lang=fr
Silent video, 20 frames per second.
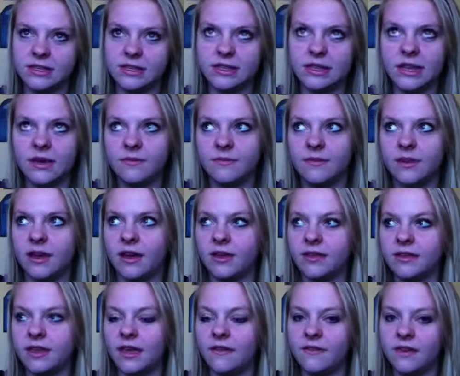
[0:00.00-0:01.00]
qui aime
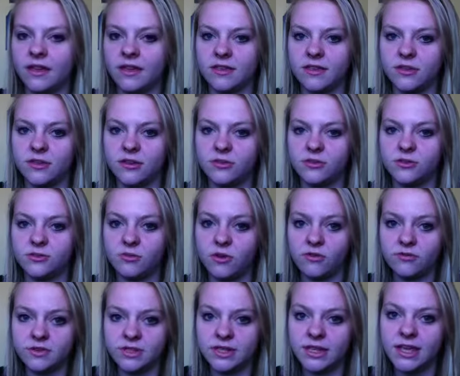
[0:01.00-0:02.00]
être avec euh, du
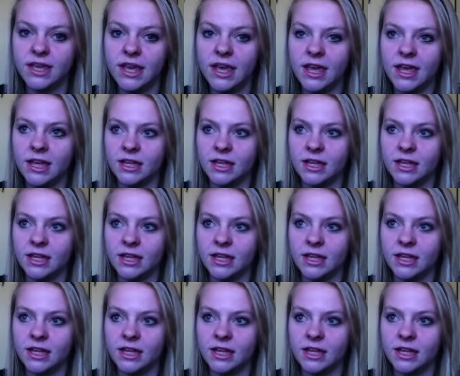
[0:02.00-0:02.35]
monde, tu sais.